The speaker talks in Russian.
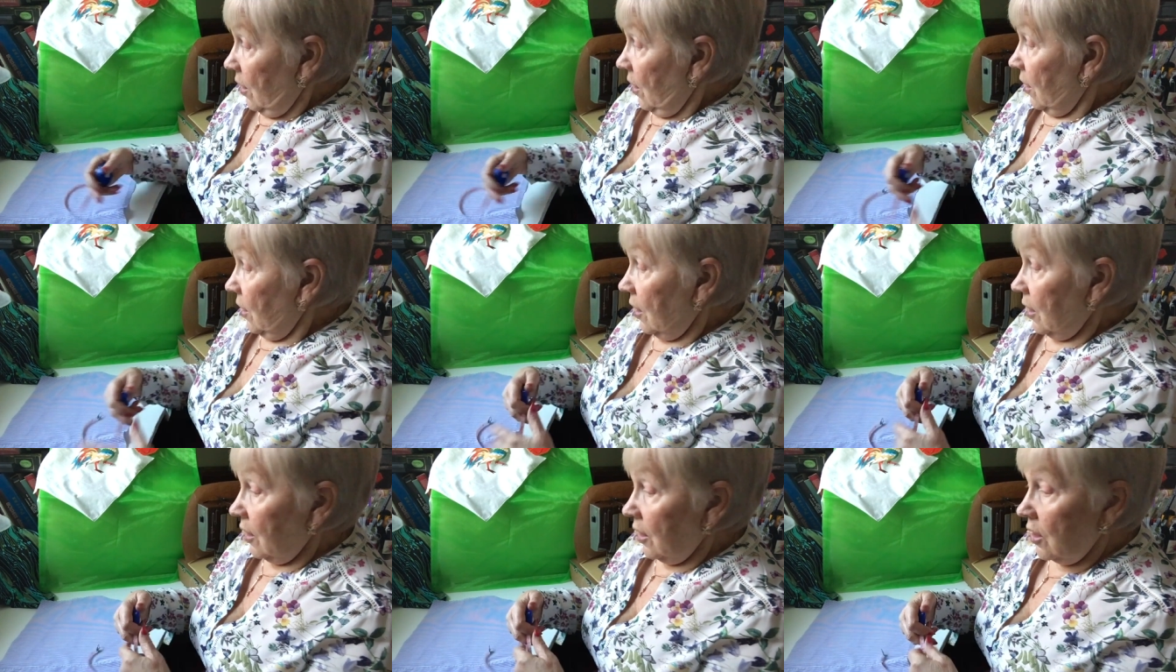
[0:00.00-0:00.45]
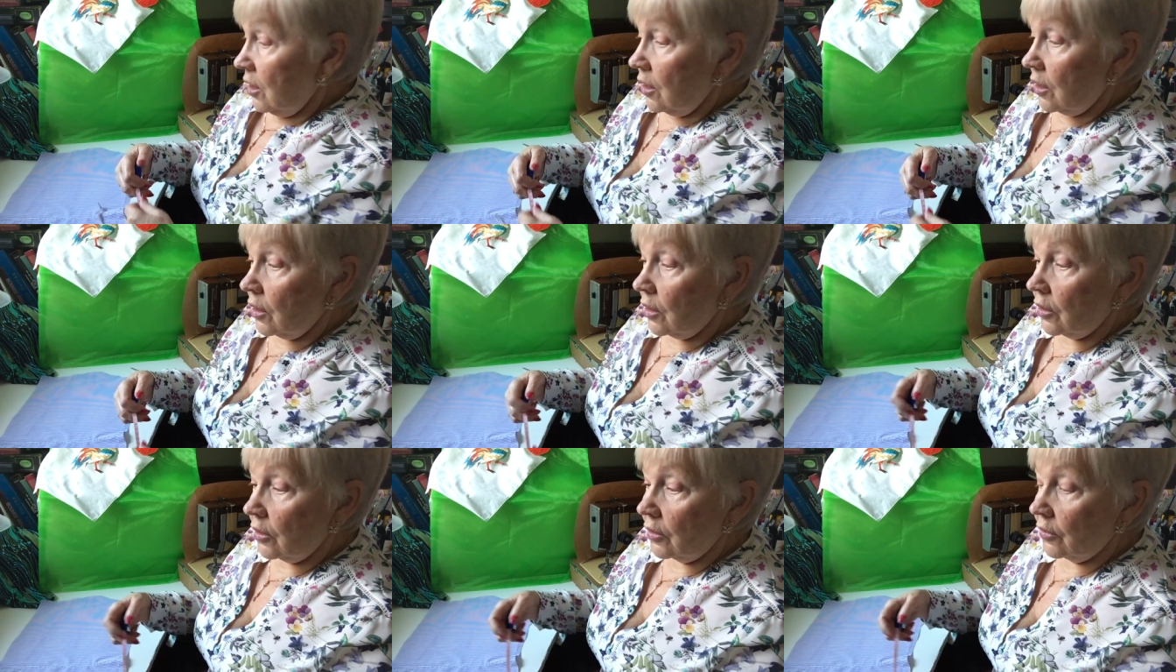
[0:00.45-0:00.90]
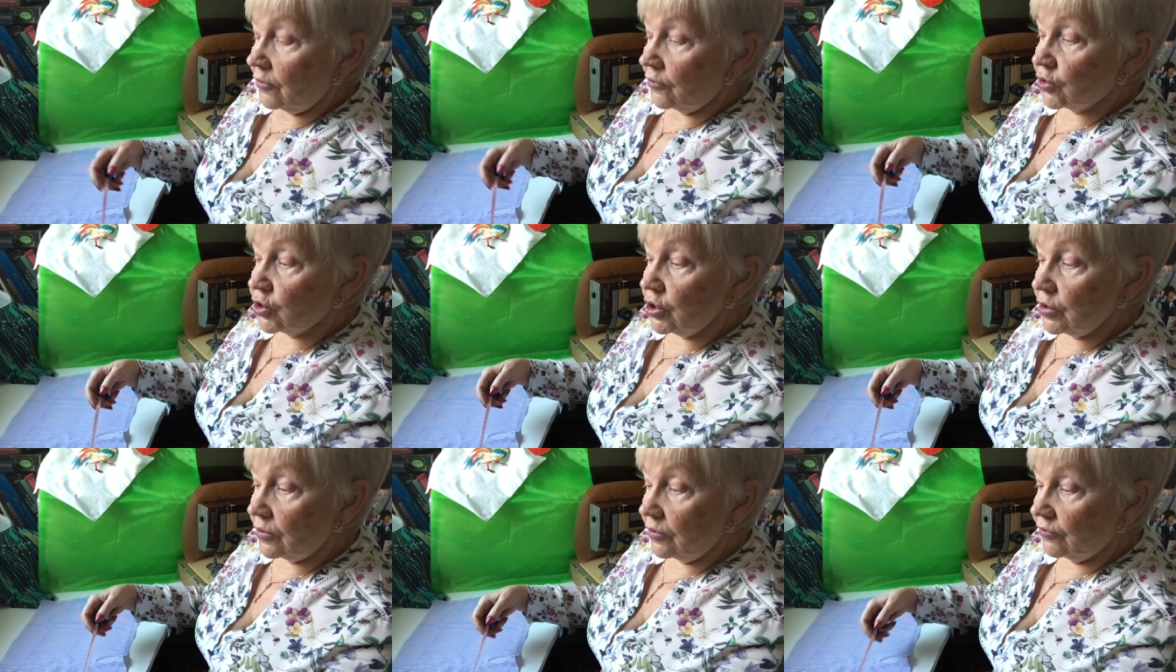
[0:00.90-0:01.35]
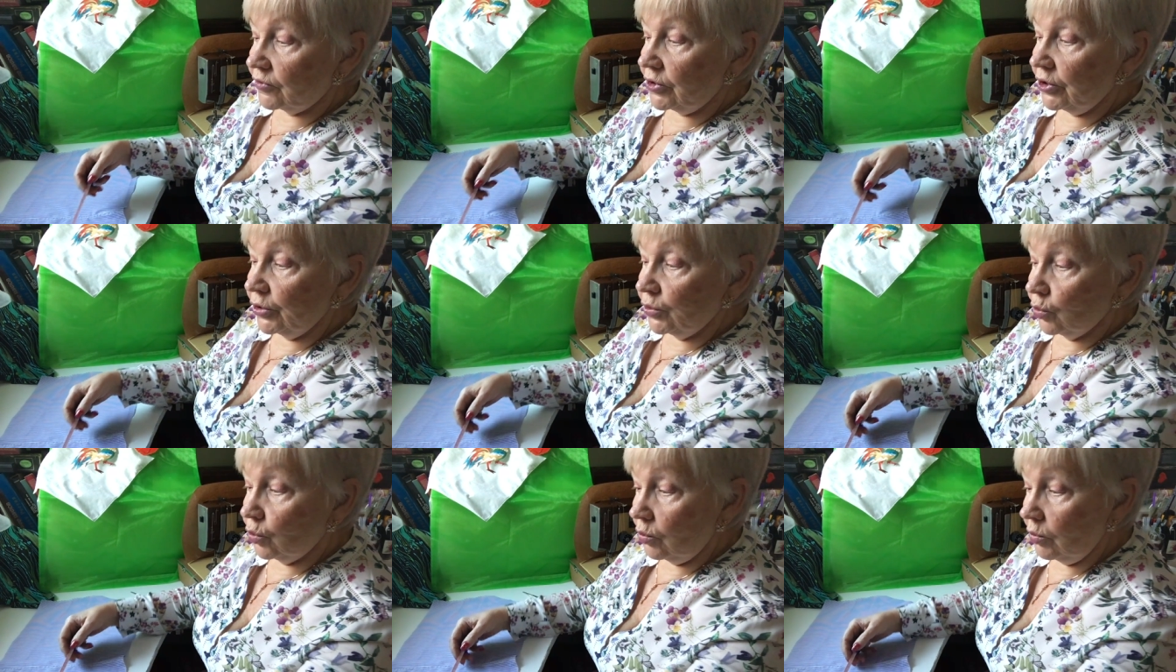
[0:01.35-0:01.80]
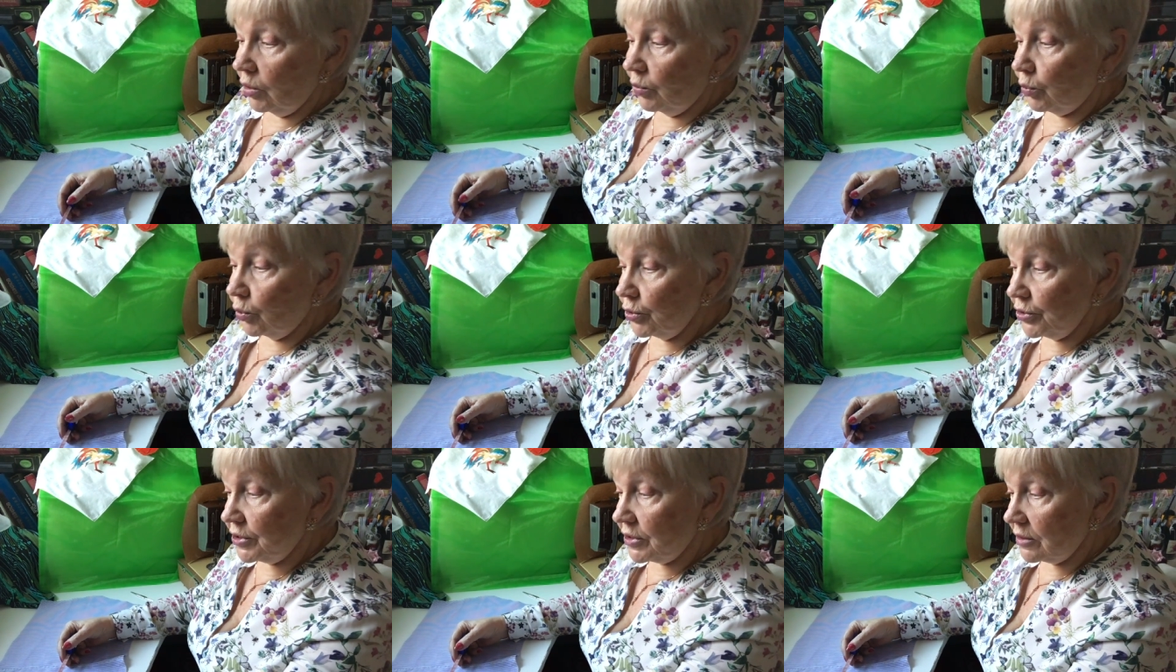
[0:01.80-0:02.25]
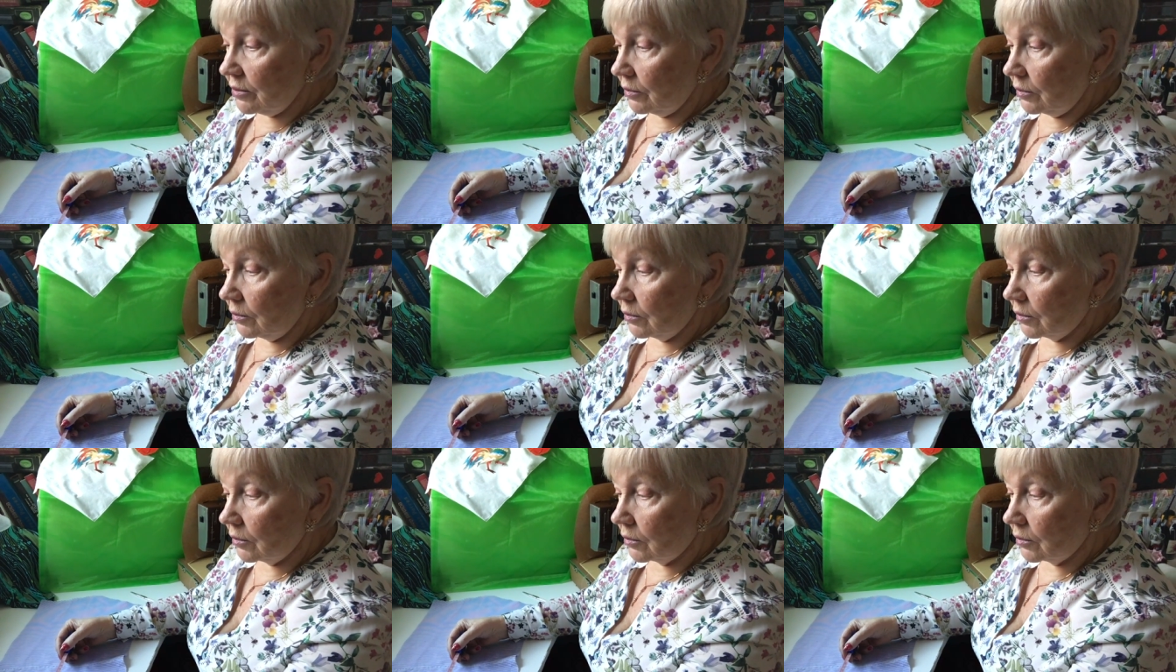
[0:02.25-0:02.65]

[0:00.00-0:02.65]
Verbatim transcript: А, в длину мы пустим